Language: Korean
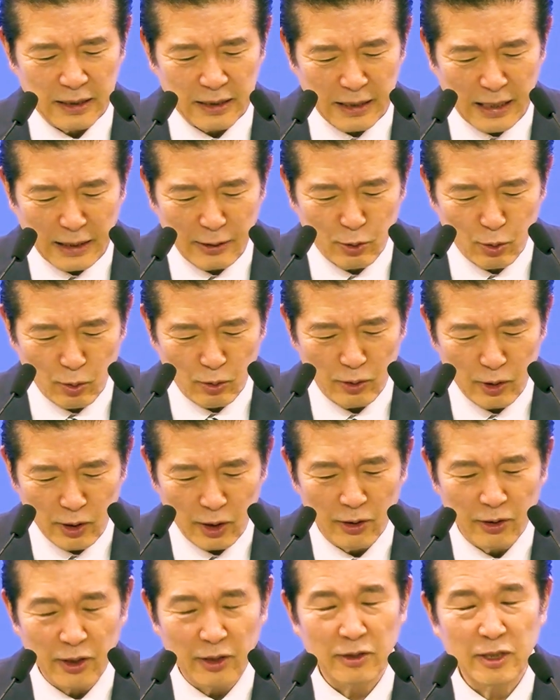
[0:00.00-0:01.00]
가져온
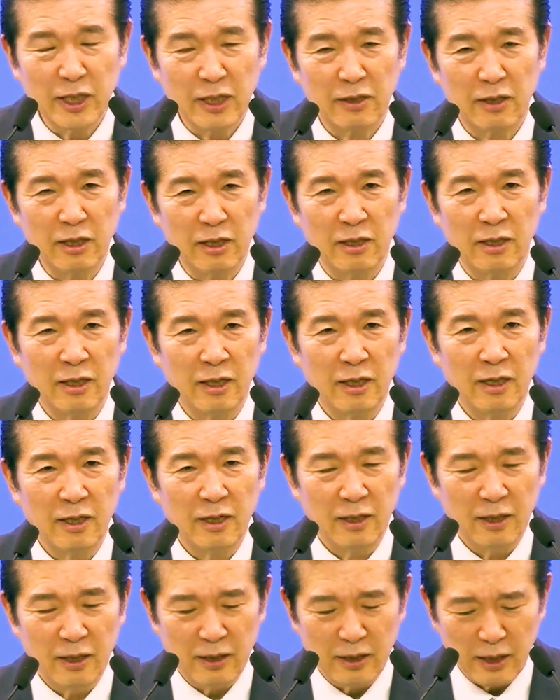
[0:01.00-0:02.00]
성경책을
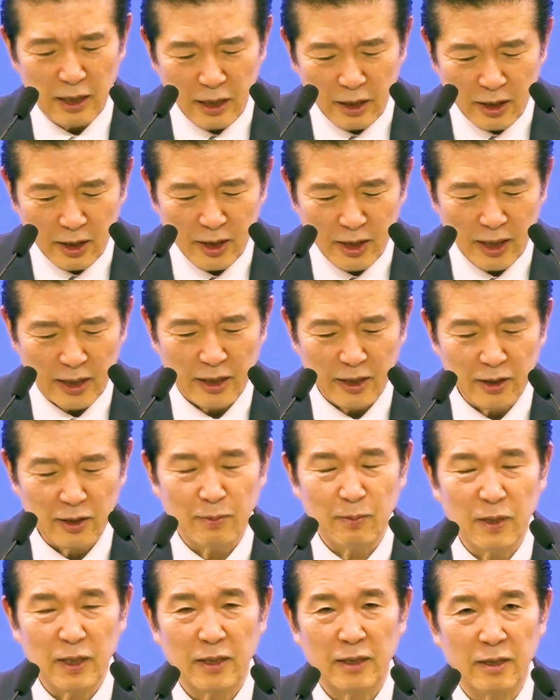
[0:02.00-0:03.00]
읽기
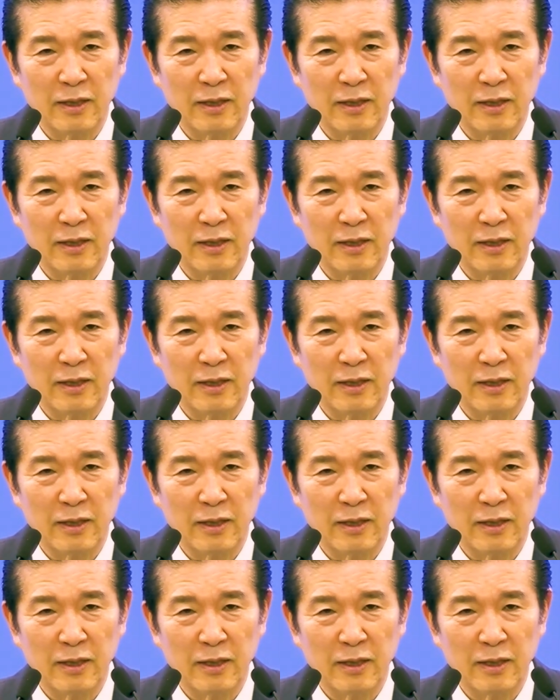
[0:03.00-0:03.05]
시작했습니다.